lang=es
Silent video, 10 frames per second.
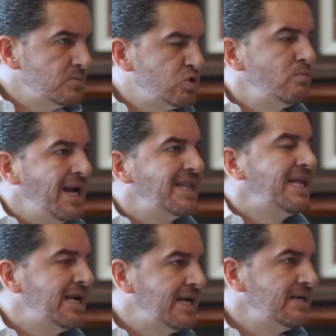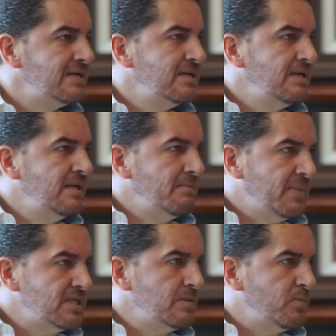suma la terna,
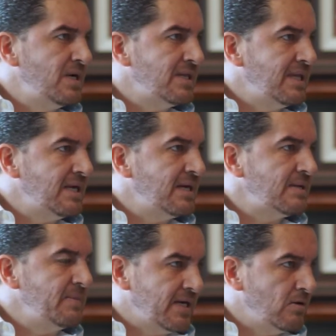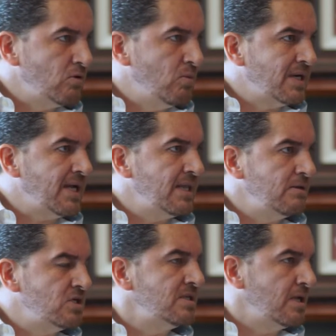participo en la terna, me quedo alcalde
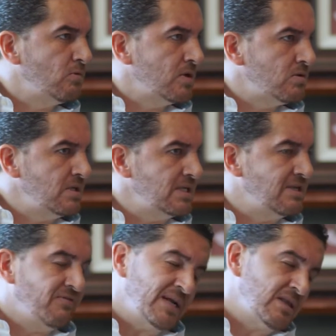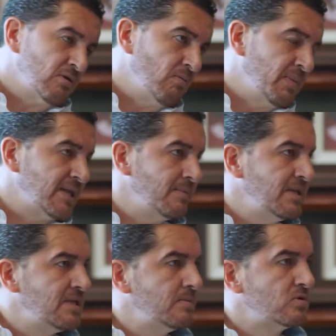84 días. Diferente
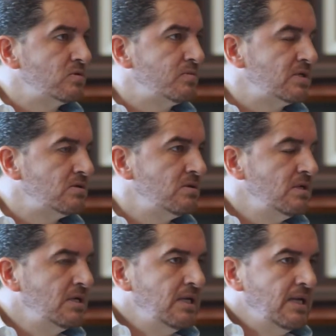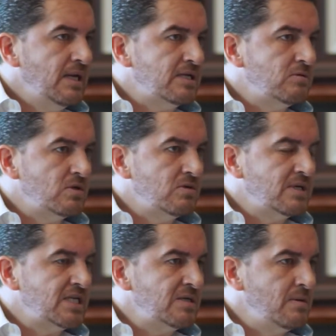completamente, por supuesto, la situación
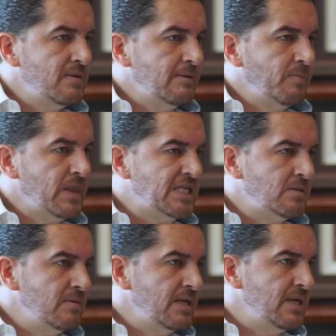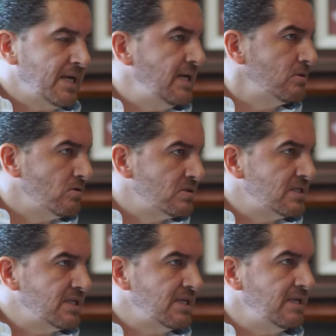que se vive y se vivía en aquel
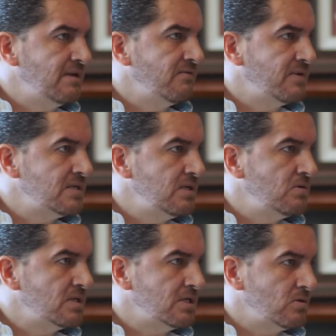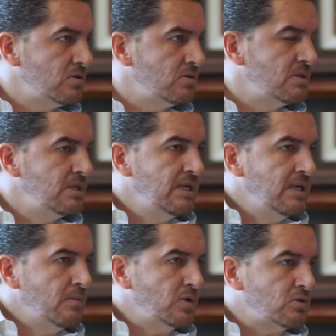entonces aquí en Fresnillo, una situación
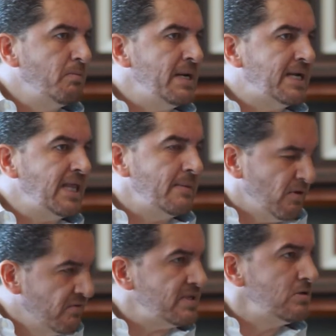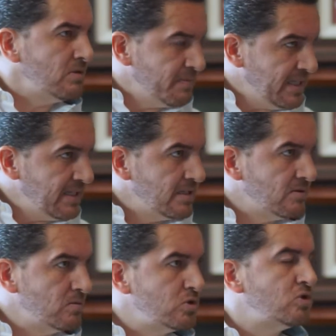pues complicada, pero Fresnillo de pie,
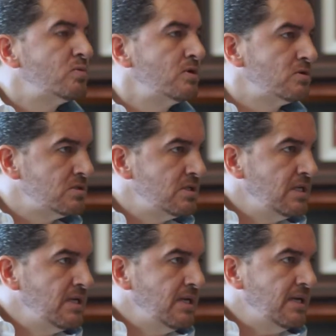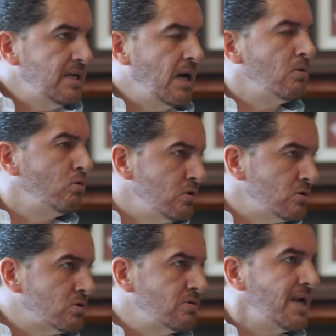con muchos buenos eh,
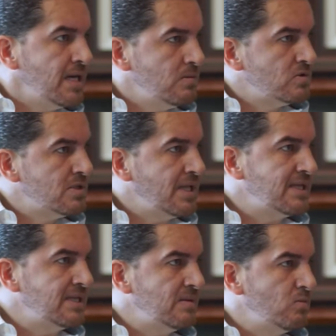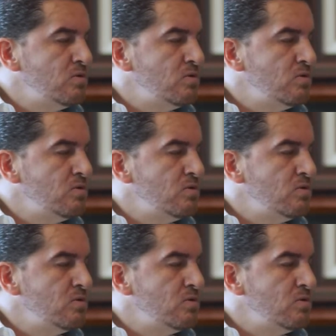augurios, con ánimos, la gente